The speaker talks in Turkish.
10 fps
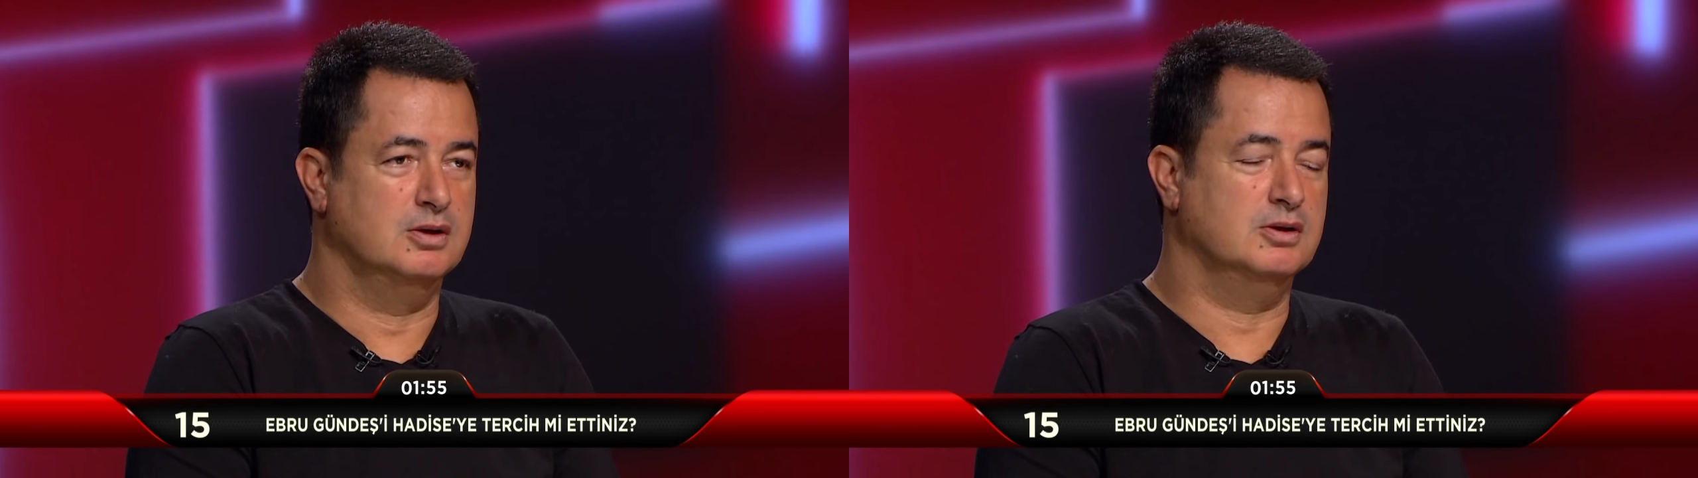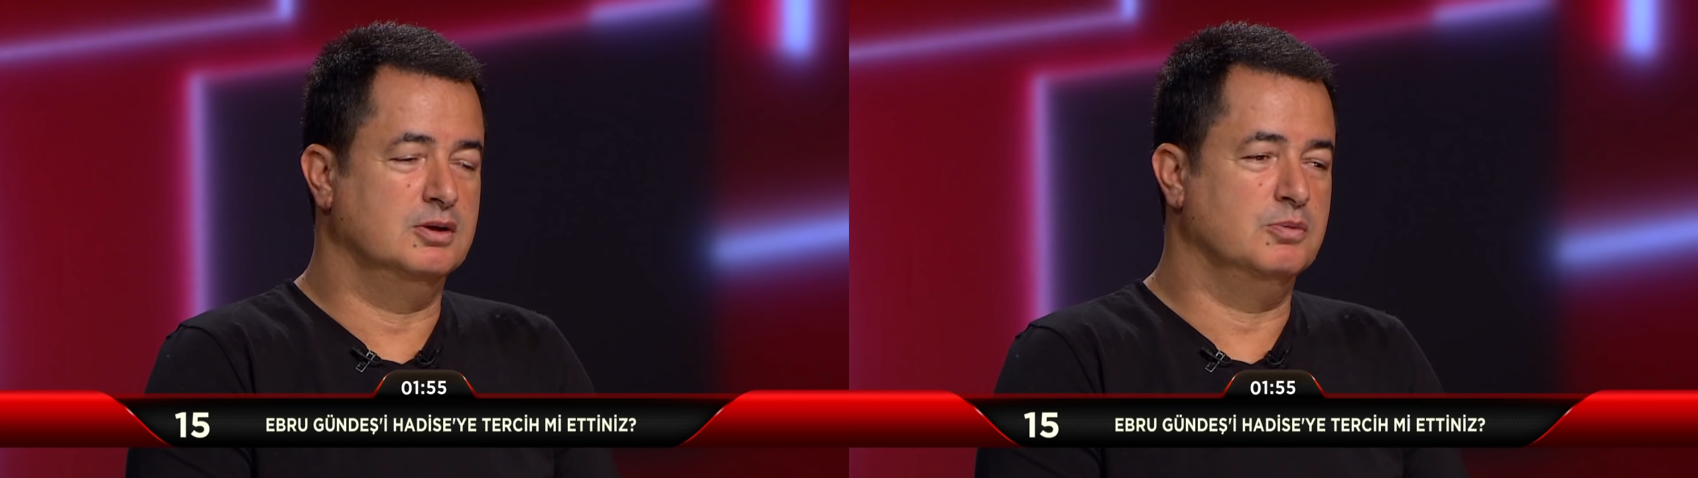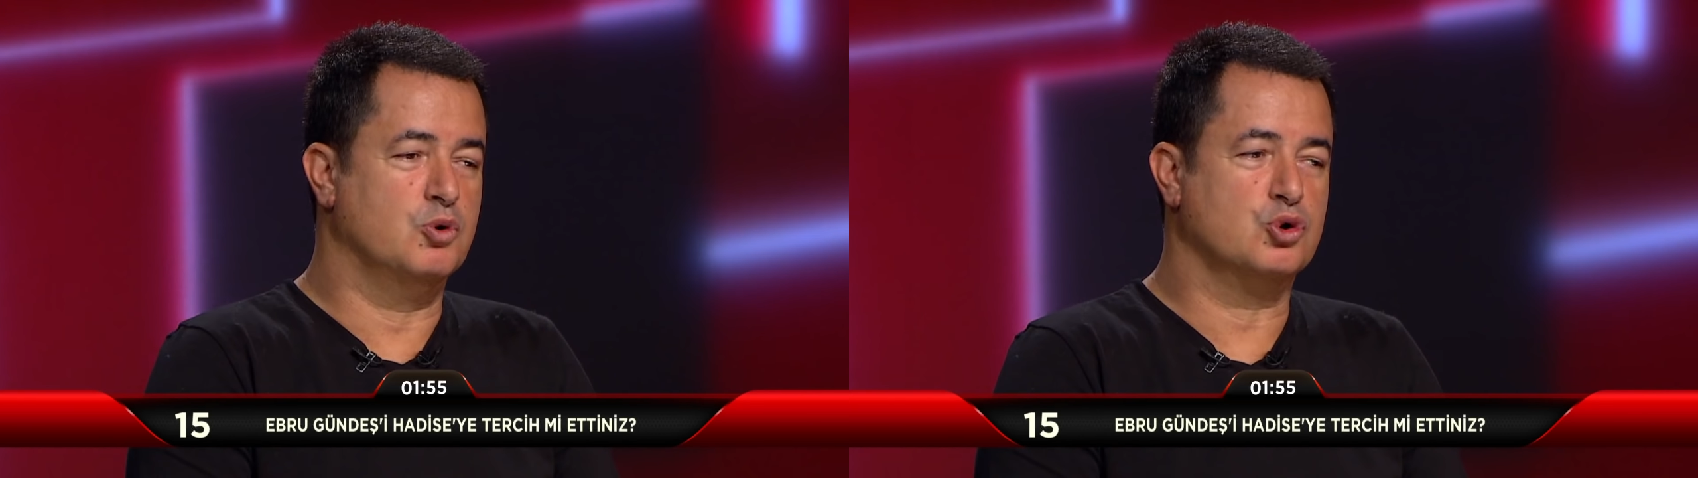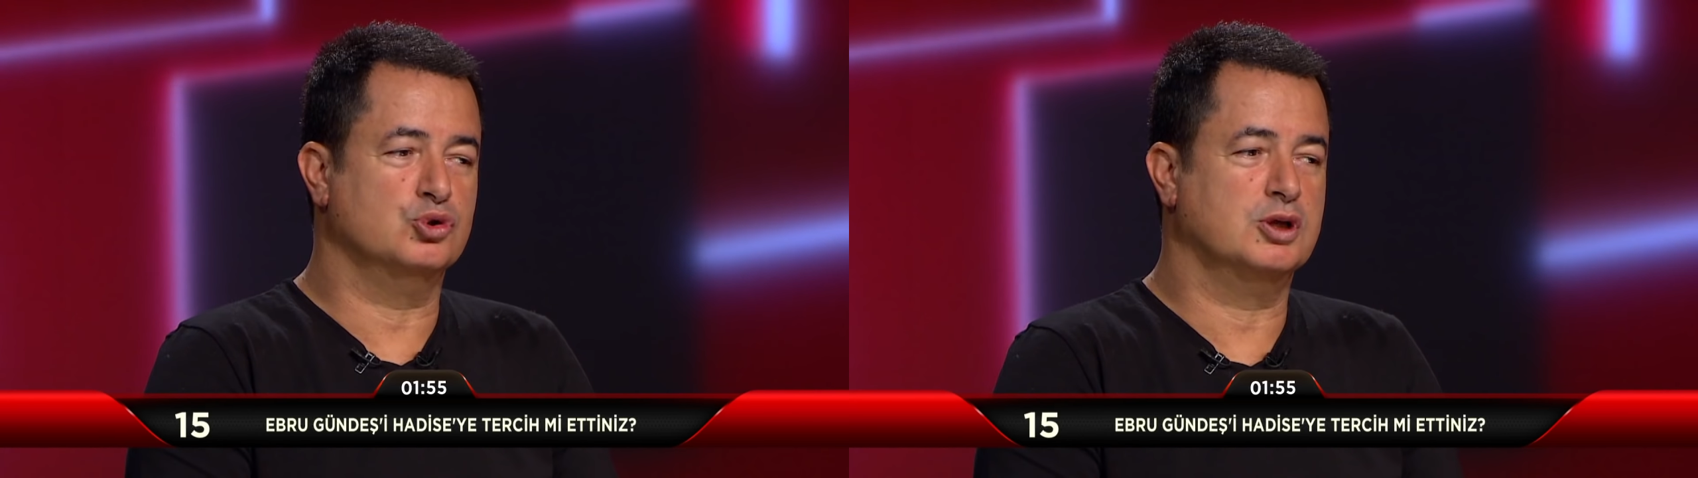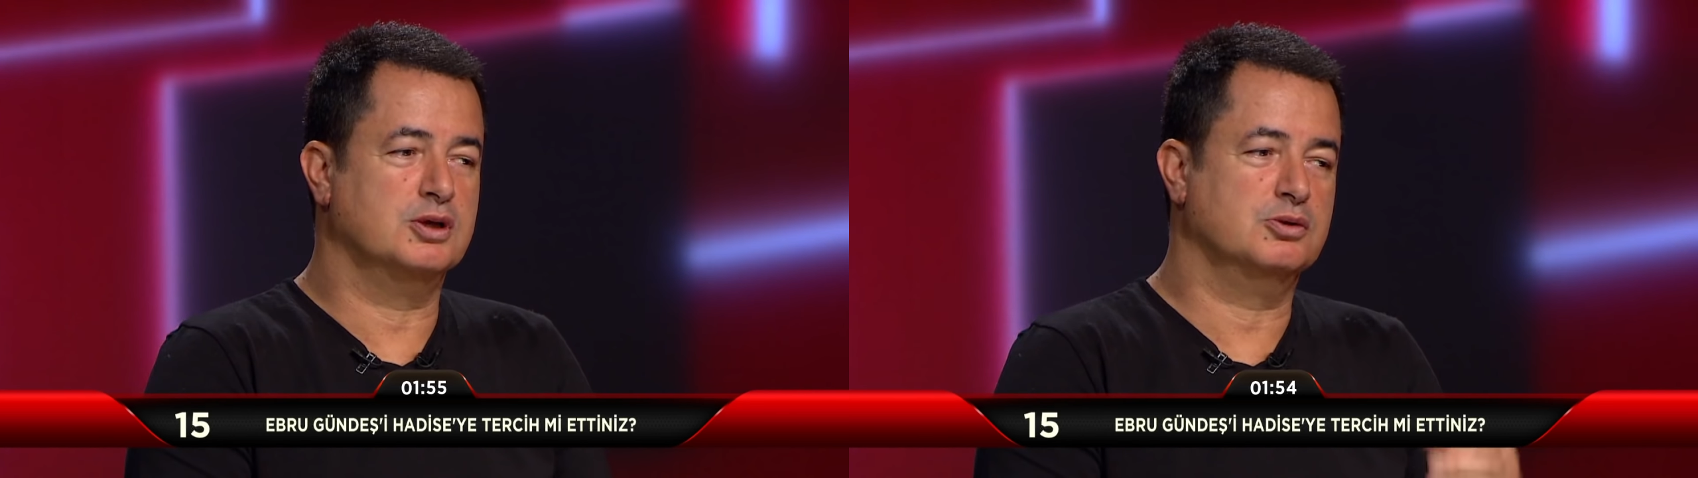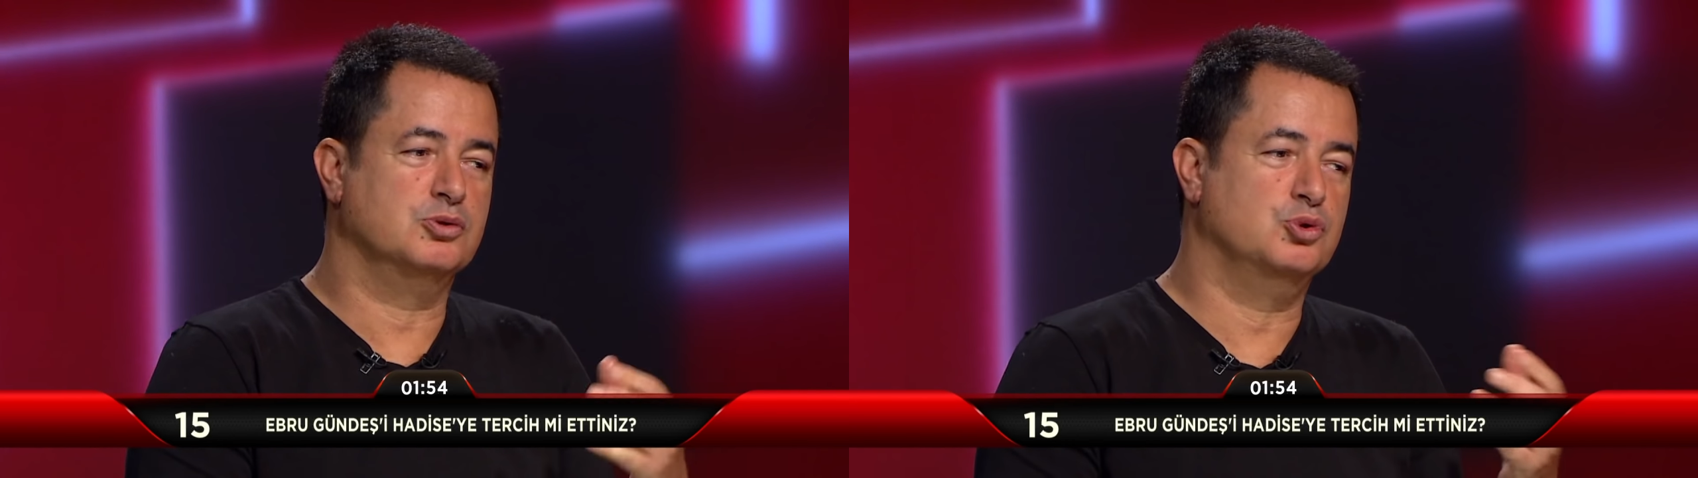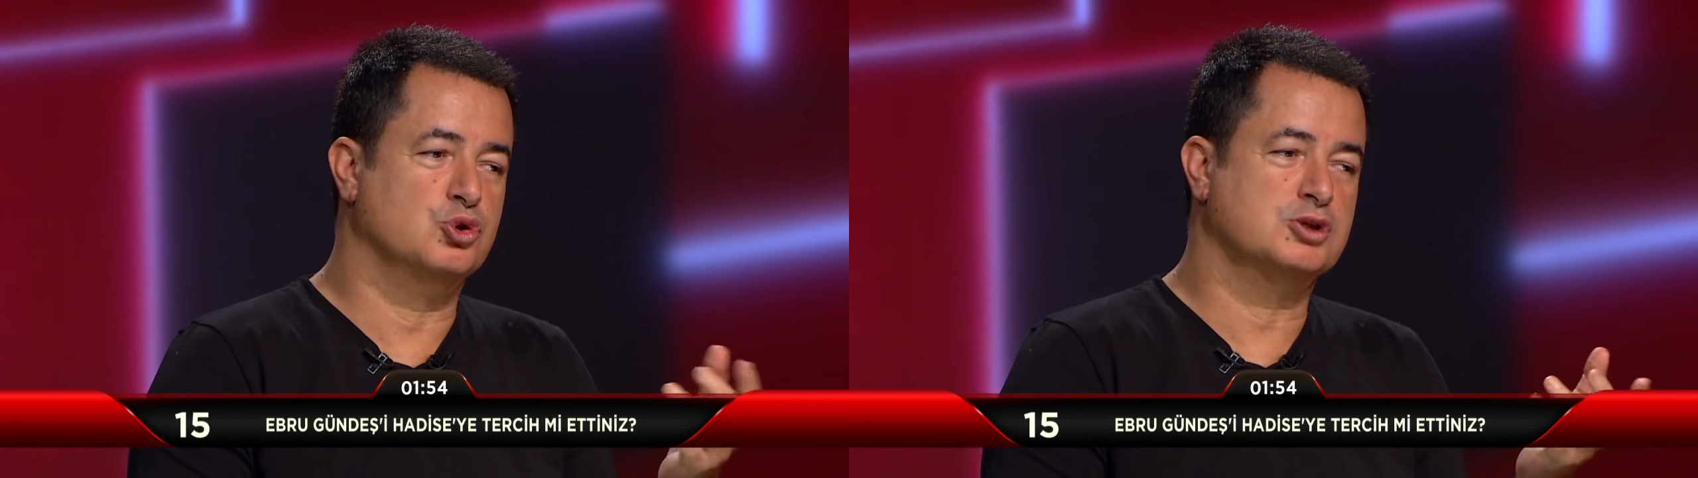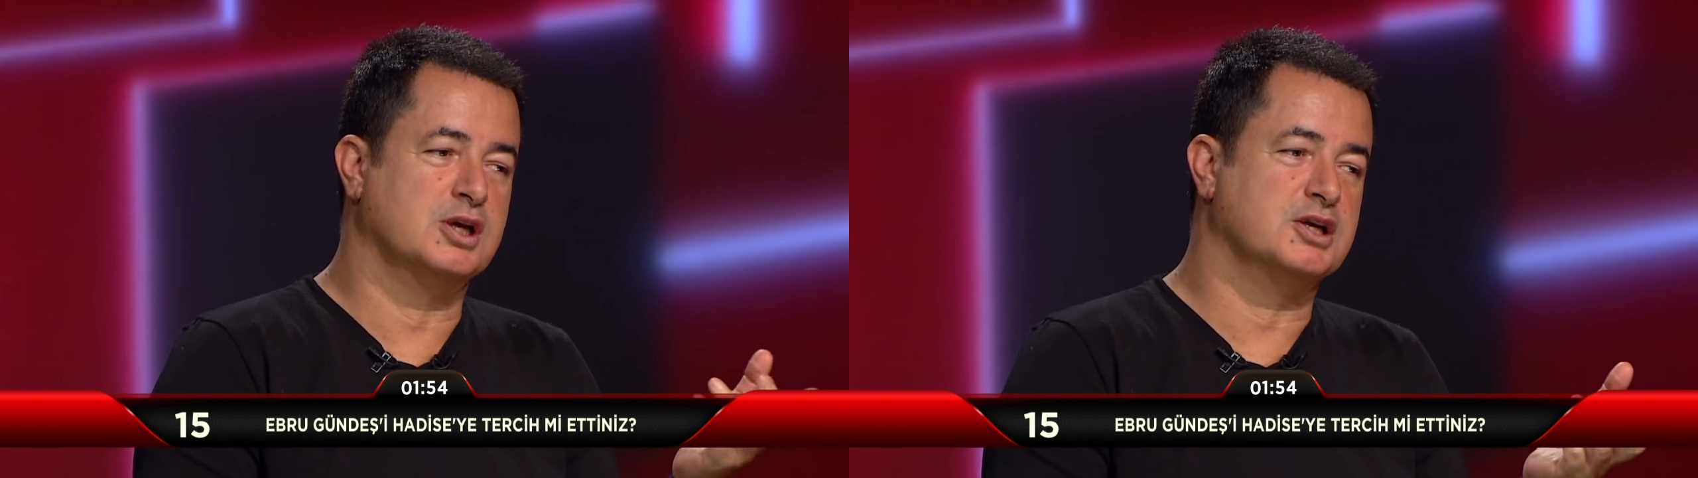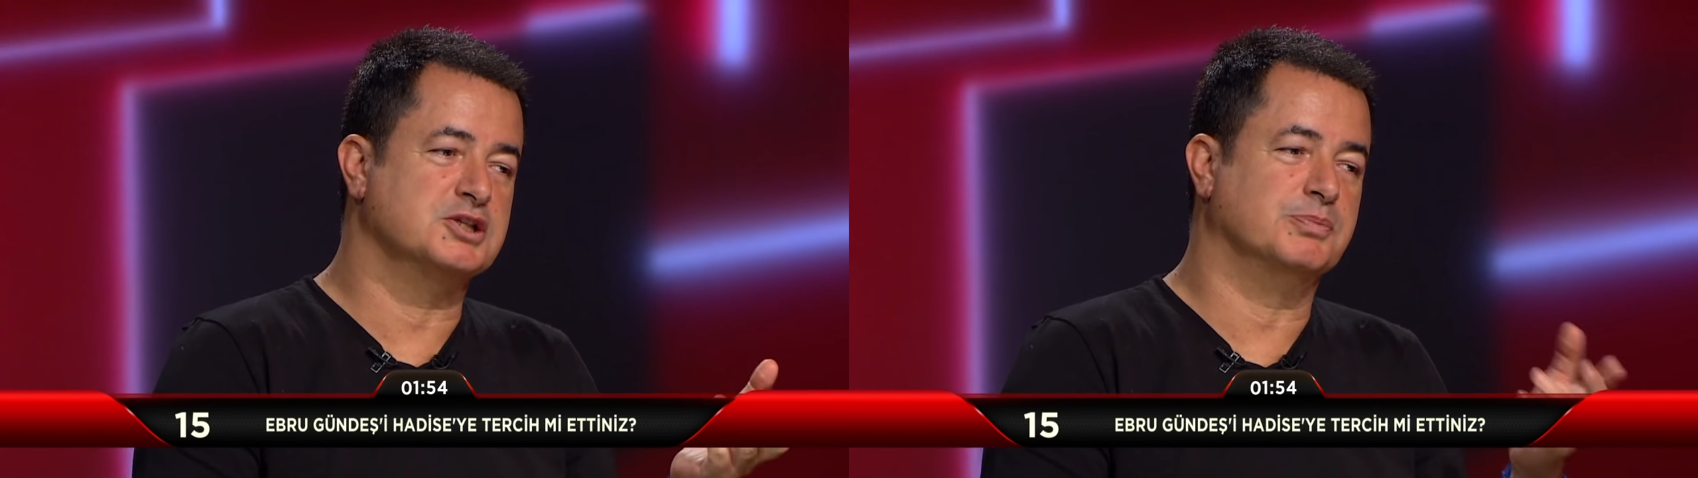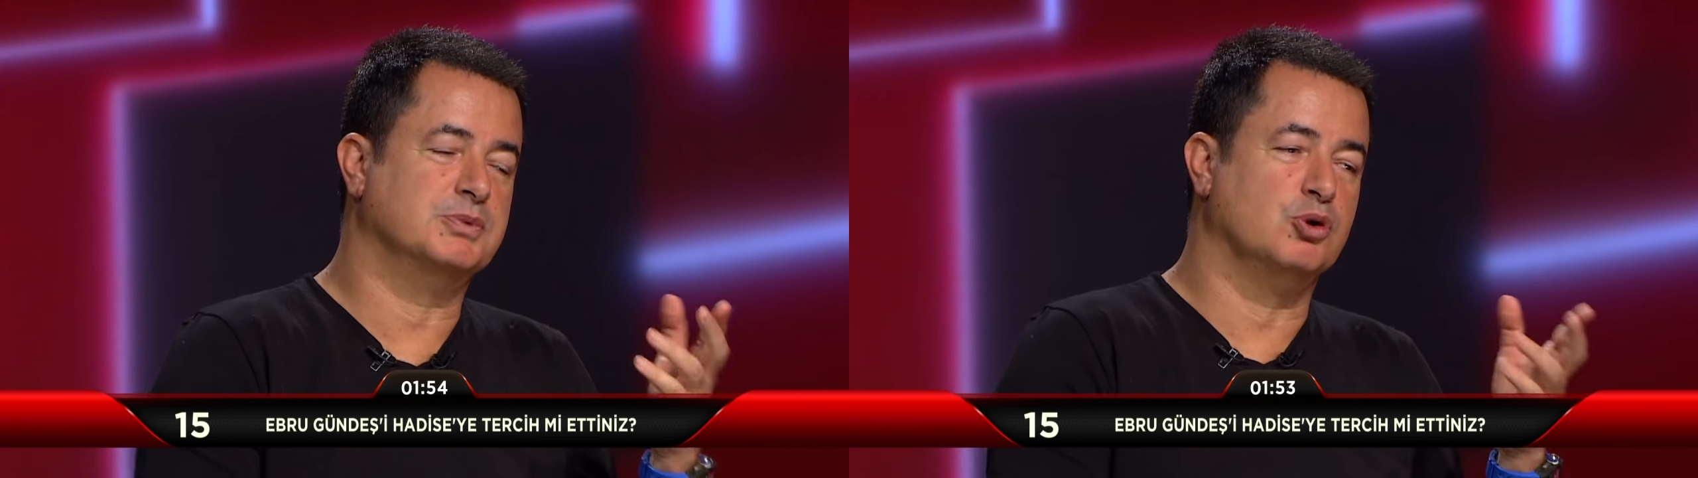e, o konuda gözden
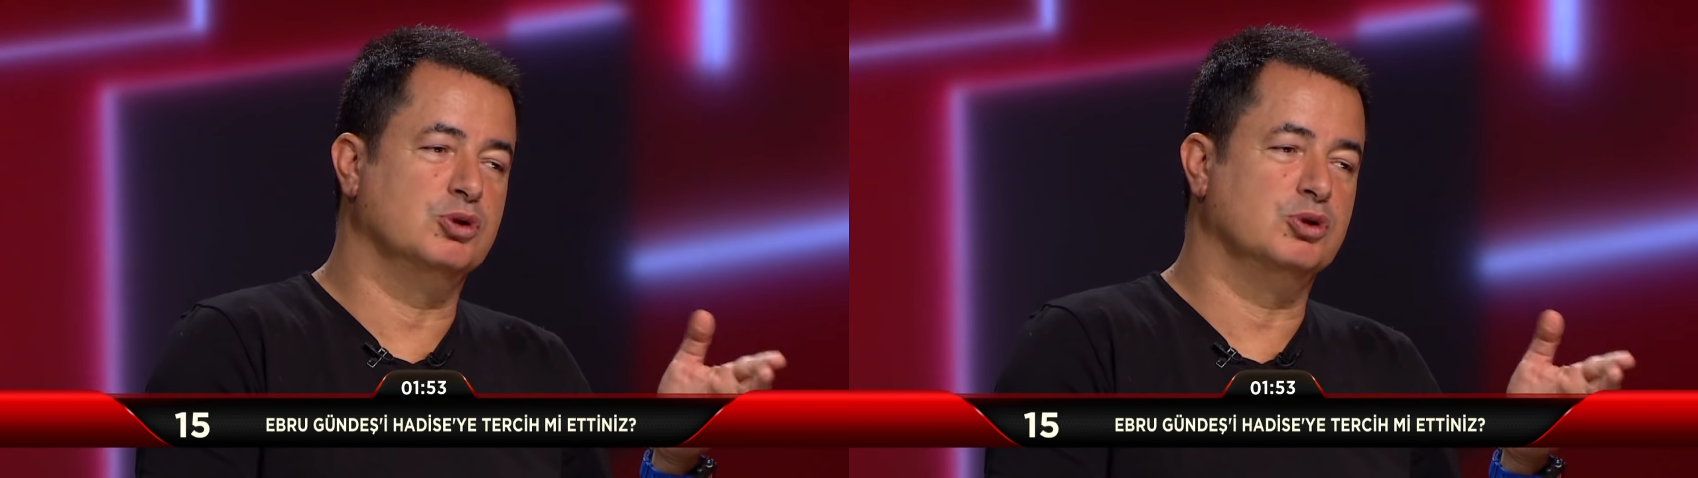kaçıp da